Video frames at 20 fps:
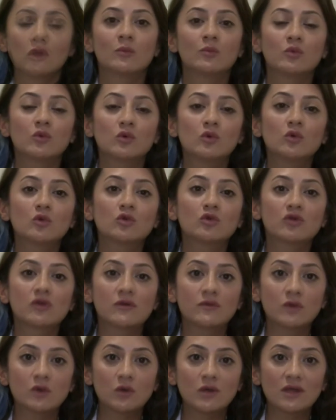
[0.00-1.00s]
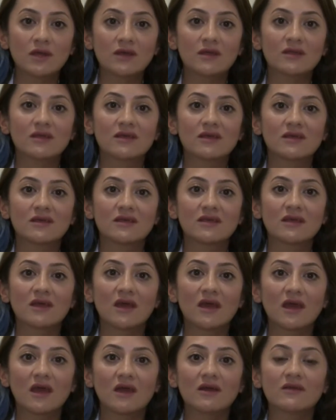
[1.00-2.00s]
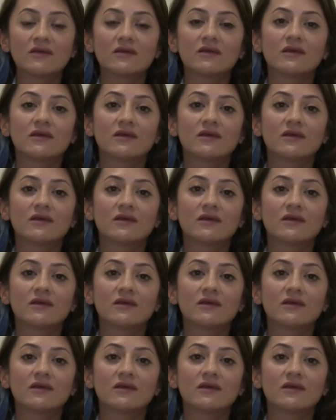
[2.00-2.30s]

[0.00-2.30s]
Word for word: Bu ultraviyole indeksi eğer